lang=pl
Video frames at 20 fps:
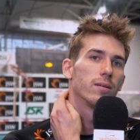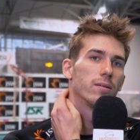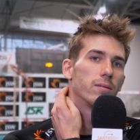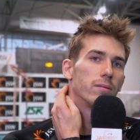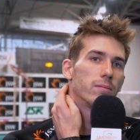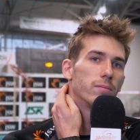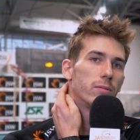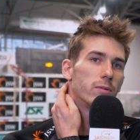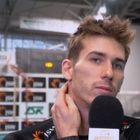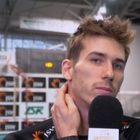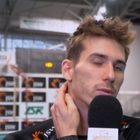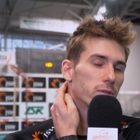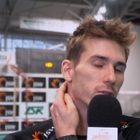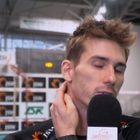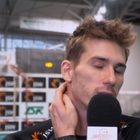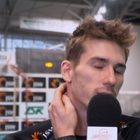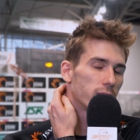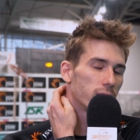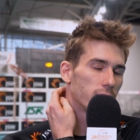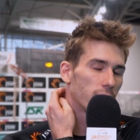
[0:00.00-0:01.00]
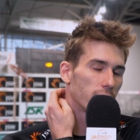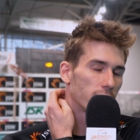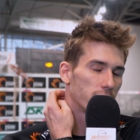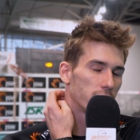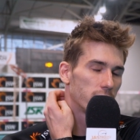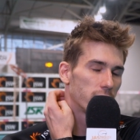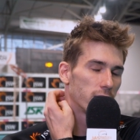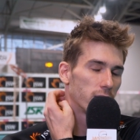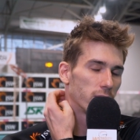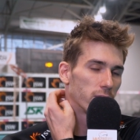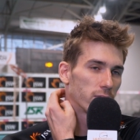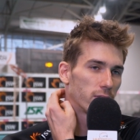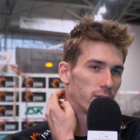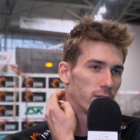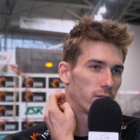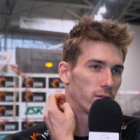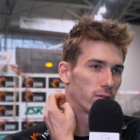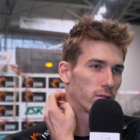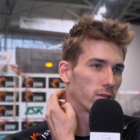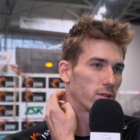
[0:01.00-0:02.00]
y, był może jakiś
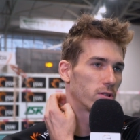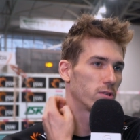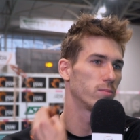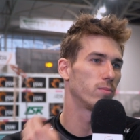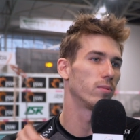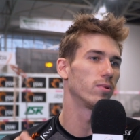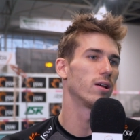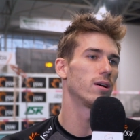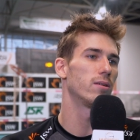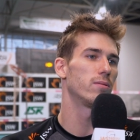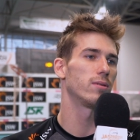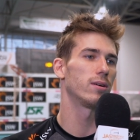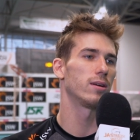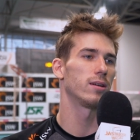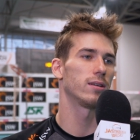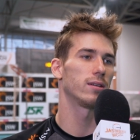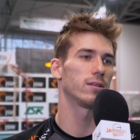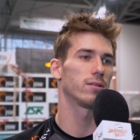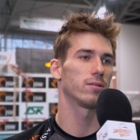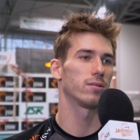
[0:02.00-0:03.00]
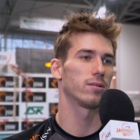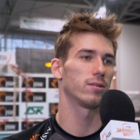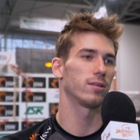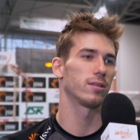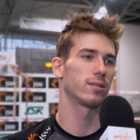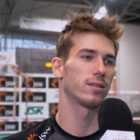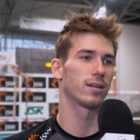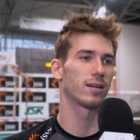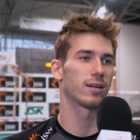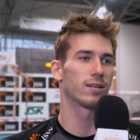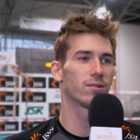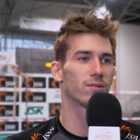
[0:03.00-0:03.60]
niedosyt, troszkę to bolało, ale to jest taka